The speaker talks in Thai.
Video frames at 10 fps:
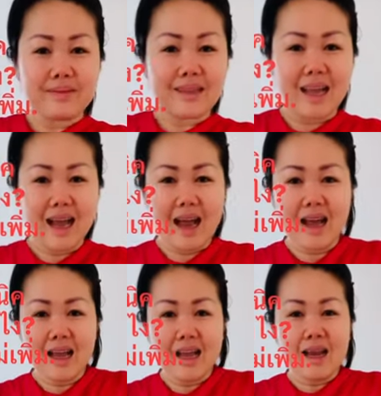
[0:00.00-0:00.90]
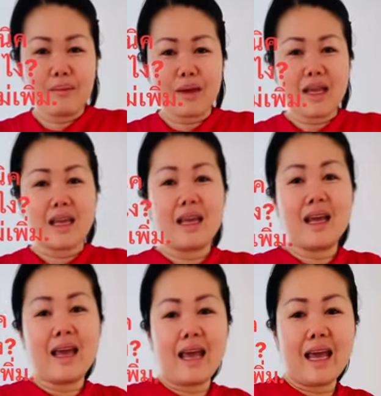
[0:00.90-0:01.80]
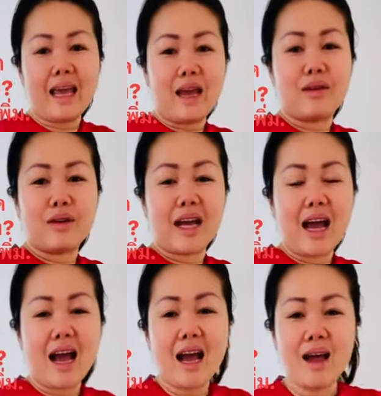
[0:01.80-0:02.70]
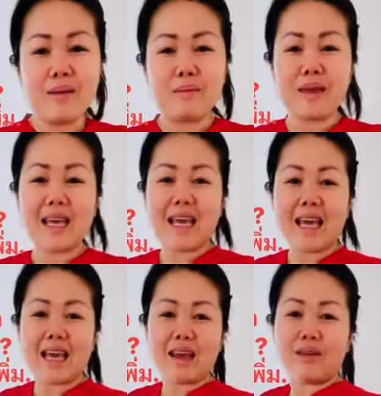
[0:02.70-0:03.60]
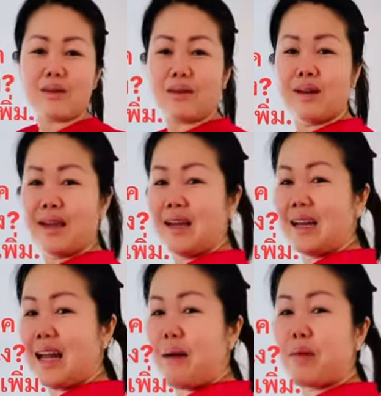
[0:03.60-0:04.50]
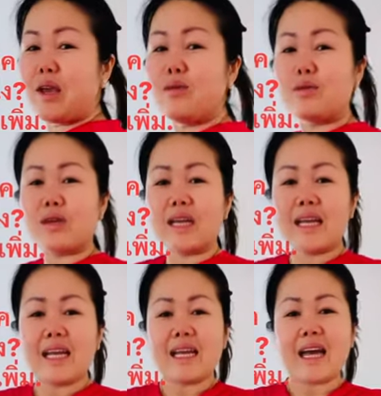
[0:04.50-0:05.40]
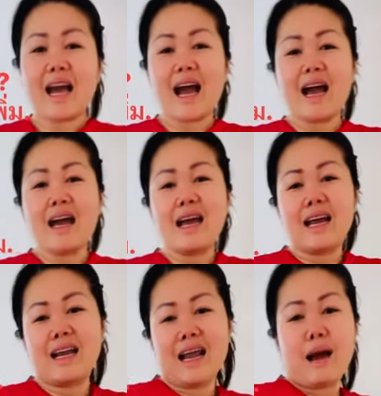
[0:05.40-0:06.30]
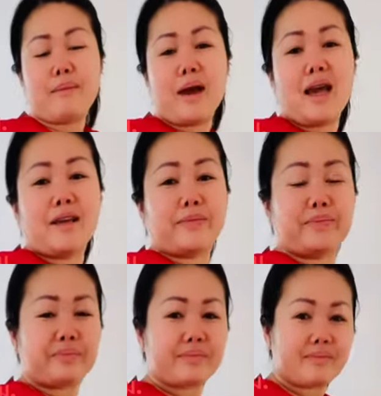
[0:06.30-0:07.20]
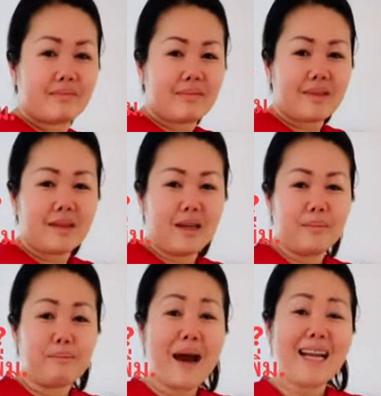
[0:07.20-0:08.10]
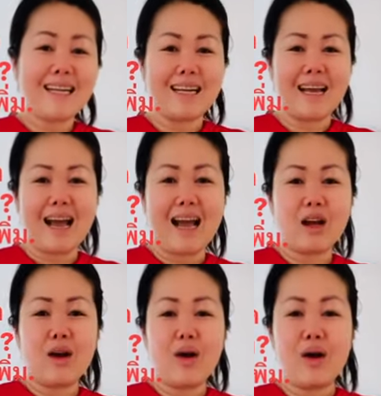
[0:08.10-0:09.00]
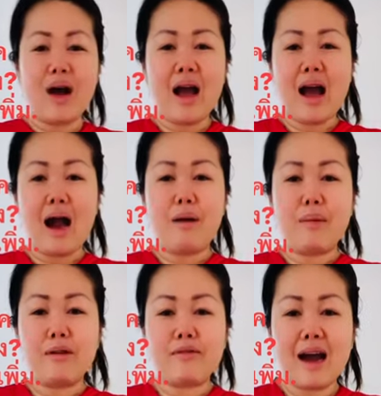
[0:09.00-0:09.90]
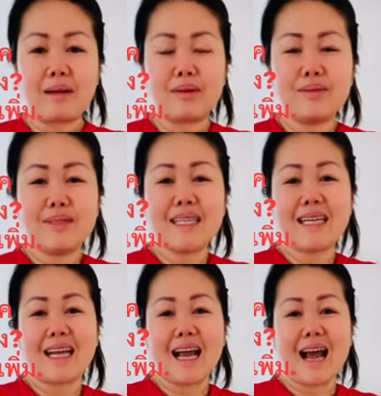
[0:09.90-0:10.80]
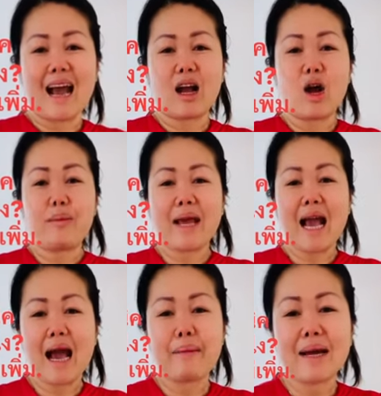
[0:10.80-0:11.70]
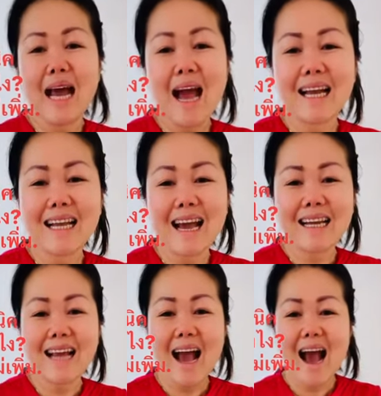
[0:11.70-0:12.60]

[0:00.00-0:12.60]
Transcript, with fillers: นะคะมีเอว นะคะ มีเอวทำให้หุ่นดีนะคะ ทำให้มั่นนะคะ ก็เอามาฝากเพื่อนๆนะคะ ก็ไปหามาทานกันค่ะ